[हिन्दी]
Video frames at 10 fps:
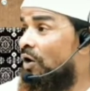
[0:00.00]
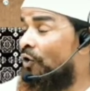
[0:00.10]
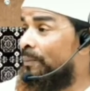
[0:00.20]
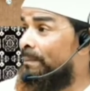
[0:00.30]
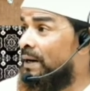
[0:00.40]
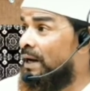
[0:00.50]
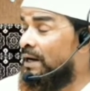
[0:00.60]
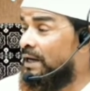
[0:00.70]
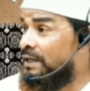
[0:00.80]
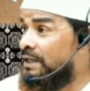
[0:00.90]
और मना
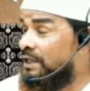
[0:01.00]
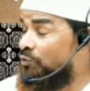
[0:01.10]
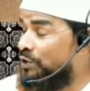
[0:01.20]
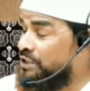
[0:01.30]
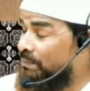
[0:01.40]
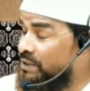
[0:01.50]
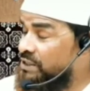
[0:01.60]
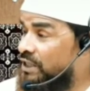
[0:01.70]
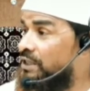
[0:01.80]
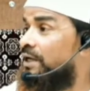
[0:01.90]
करने की वजह
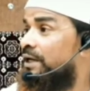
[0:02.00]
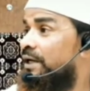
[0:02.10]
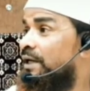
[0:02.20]
बस यही है